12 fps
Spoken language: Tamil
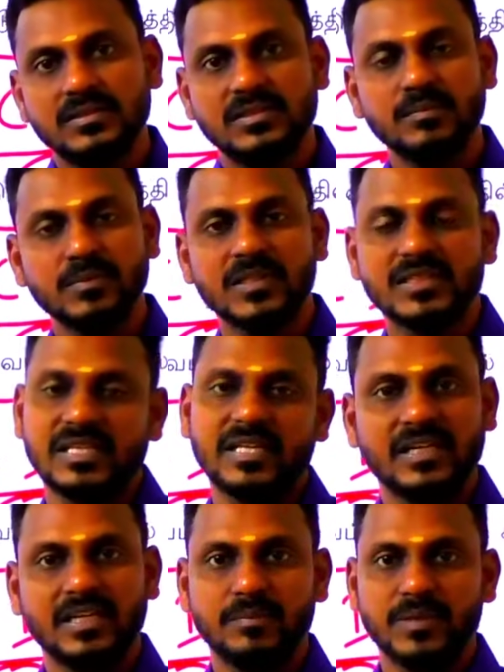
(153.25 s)
சிம்பிள் இன்ட்ரெஸ்ட்டில்
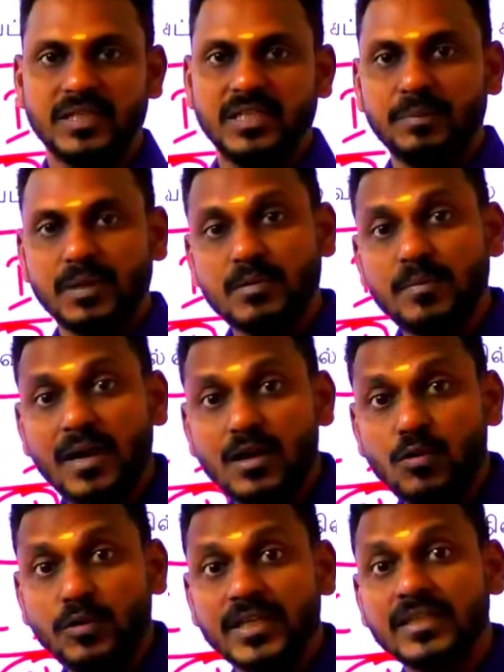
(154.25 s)
கேட்டால் எப்படி இப்போ நம்ம
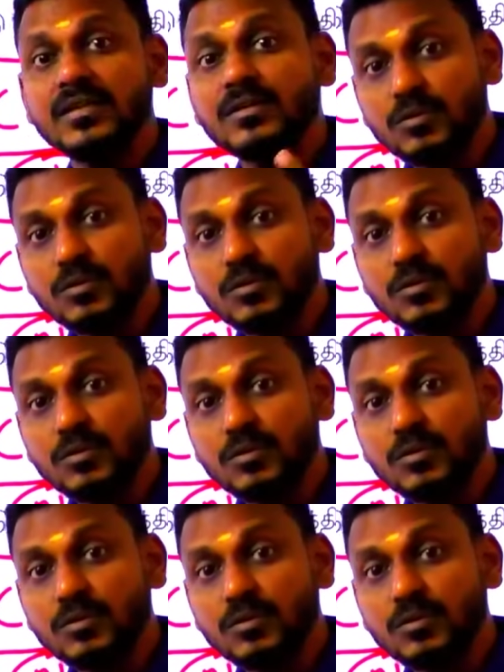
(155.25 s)
பார்க்கக்கூடியது